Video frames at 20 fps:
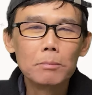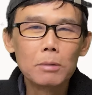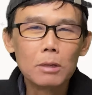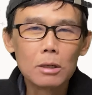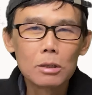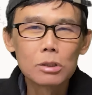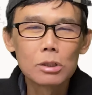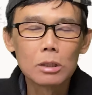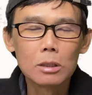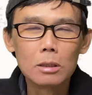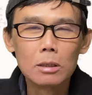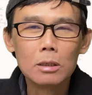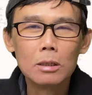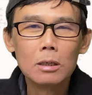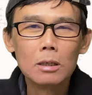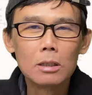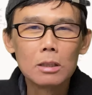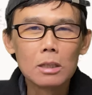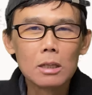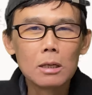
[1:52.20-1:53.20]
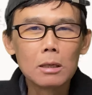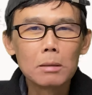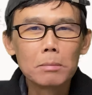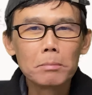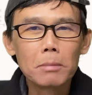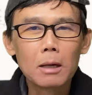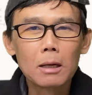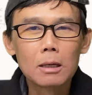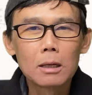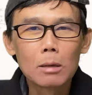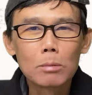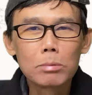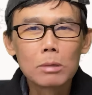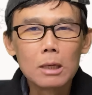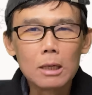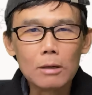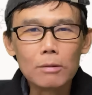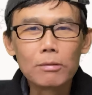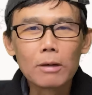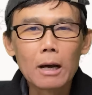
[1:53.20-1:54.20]
person nhưng mà trong
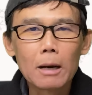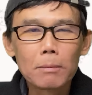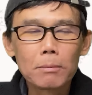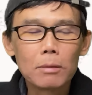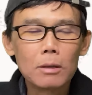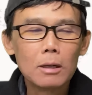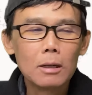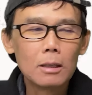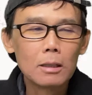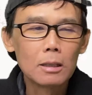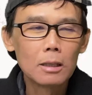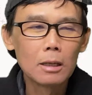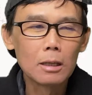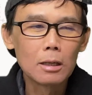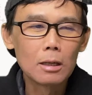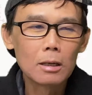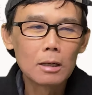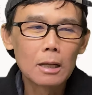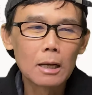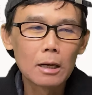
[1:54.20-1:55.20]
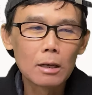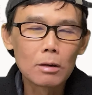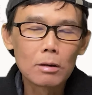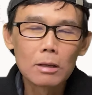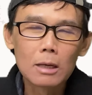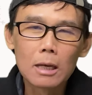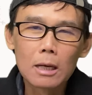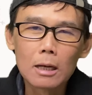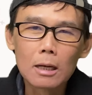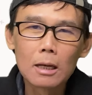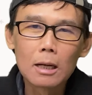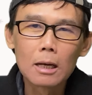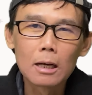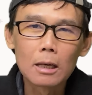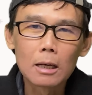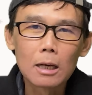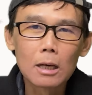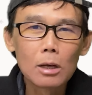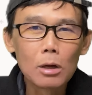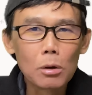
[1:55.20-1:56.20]
ngữ pháp thì nó lại có nghĩa là
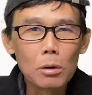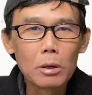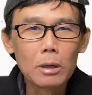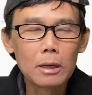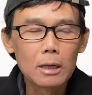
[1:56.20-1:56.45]
cái ngôi